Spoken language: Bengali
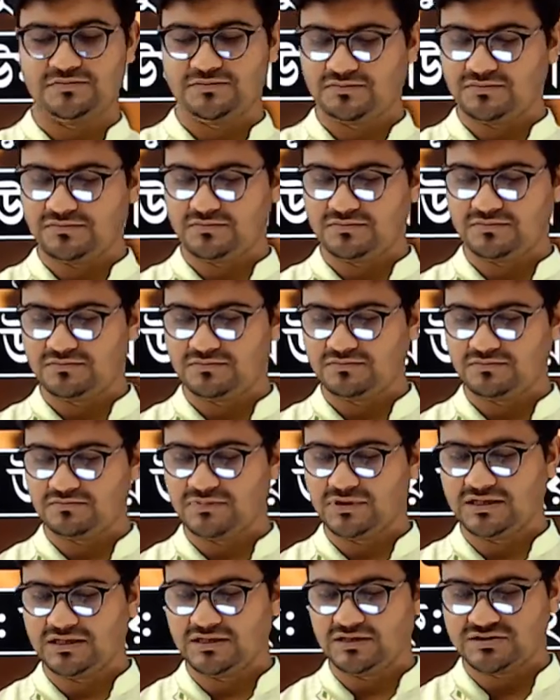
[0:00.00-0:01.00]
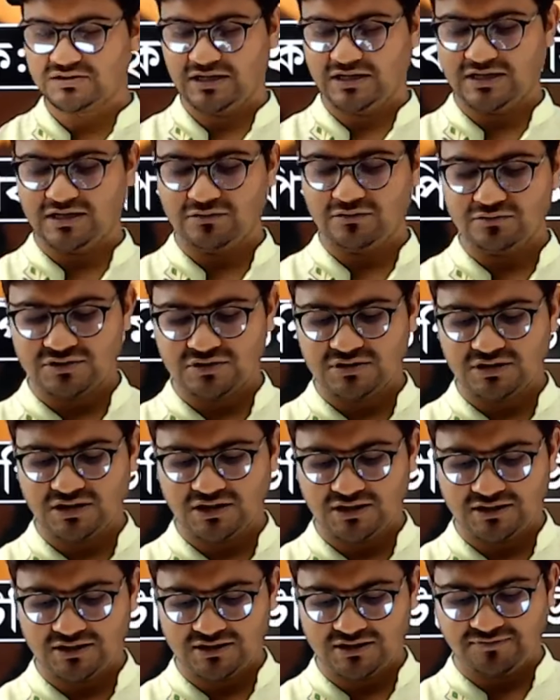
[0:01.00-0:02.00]
এটা হচ্ছে অ্যারাউন্ড থার্টি ফাইভ
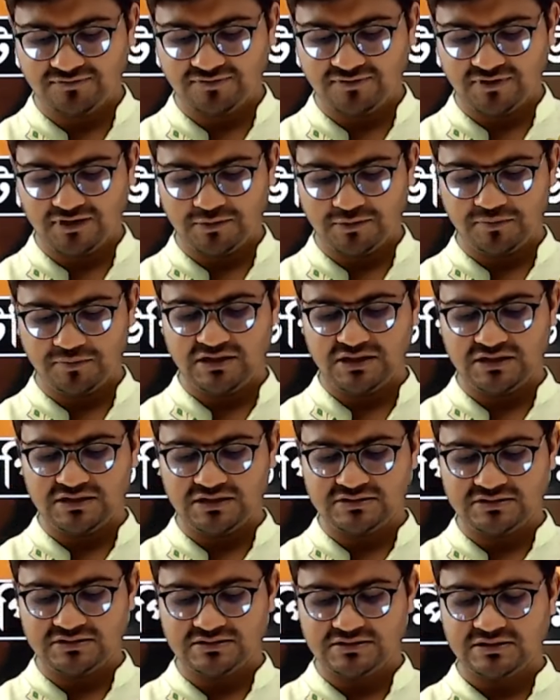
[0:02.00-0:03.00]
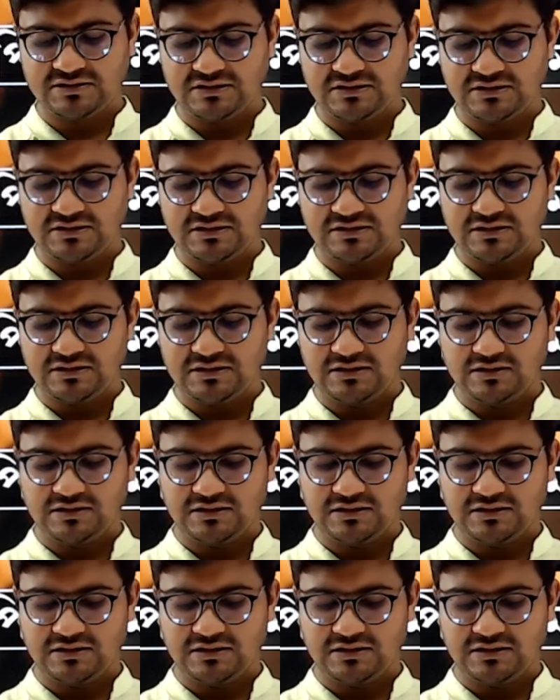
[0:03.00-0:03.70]
মিনিটস এবং